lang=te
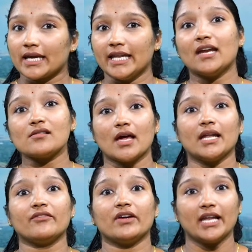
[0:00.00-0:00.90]
కిన్నర్స్
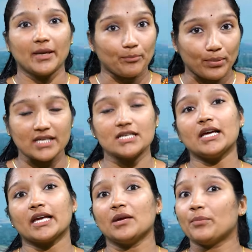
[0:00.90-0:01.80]
అని వెళ్లే
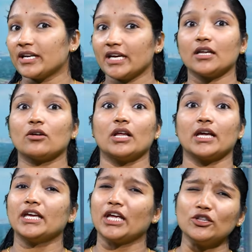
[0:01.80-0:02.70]
ప్రజలకి
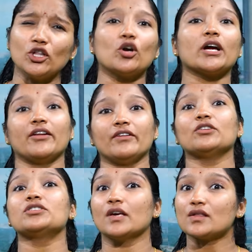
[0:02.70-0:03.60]
పర్యాటకులకి ఎంతో
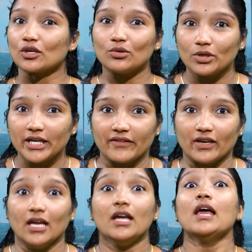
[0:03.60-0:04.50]
కనువిందు చేస్తూ
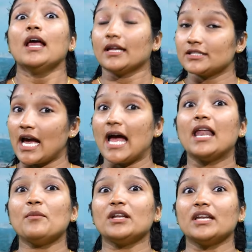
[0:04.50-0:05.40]
ఉండేవి
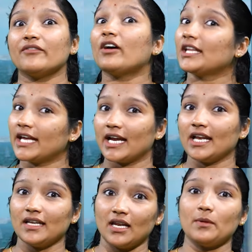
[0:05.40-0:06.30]
చాలా మంది వాటి
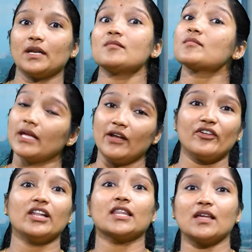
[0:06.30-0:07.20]
దగ్గర నిలబడి
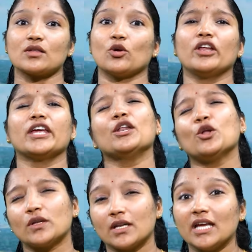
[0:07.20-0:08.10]
సెల్ఫీలు తీసుకొని
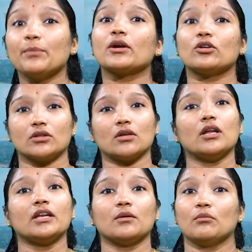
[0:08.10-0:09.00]
ఎన్నో తీపి
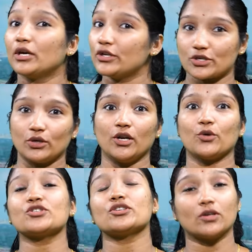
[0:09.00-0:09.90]
గుర్తులని మిగిల్చుకున్న
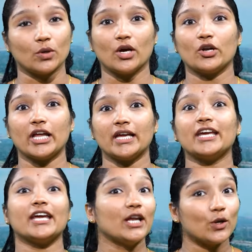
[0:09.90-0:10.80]
రోజులు కూడా
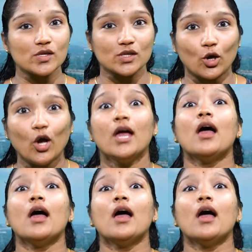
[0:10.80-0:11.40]
ఉన్నాయి ఈ రోజుతో